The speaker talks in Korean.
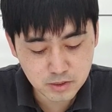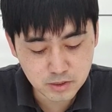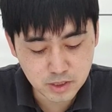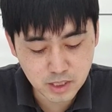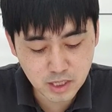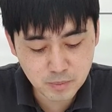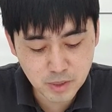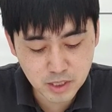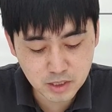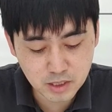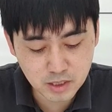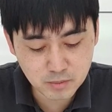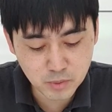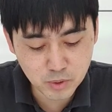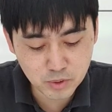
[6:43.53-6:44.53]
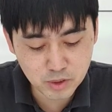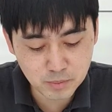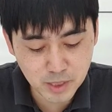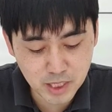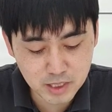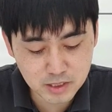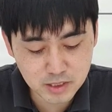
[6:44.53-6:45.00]
네가 백향목을
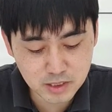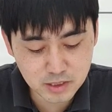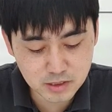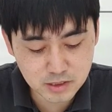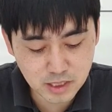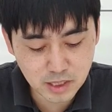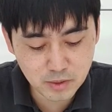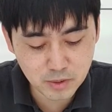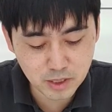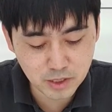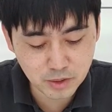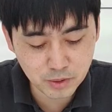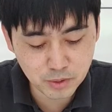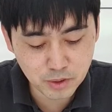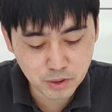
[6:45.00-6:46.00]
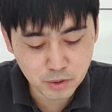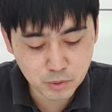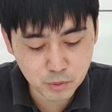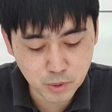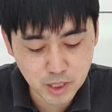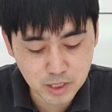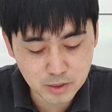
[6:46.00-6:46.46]
많이 사용하여
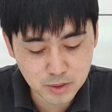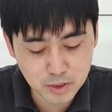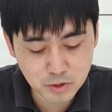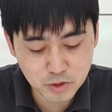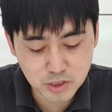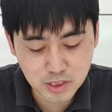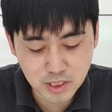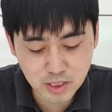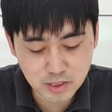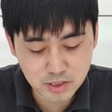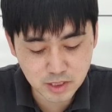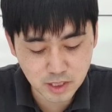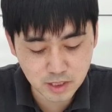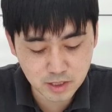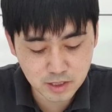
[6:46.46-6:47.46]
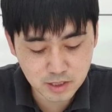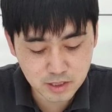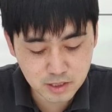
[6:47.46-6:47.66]
왕이 될 수 있겠느냐?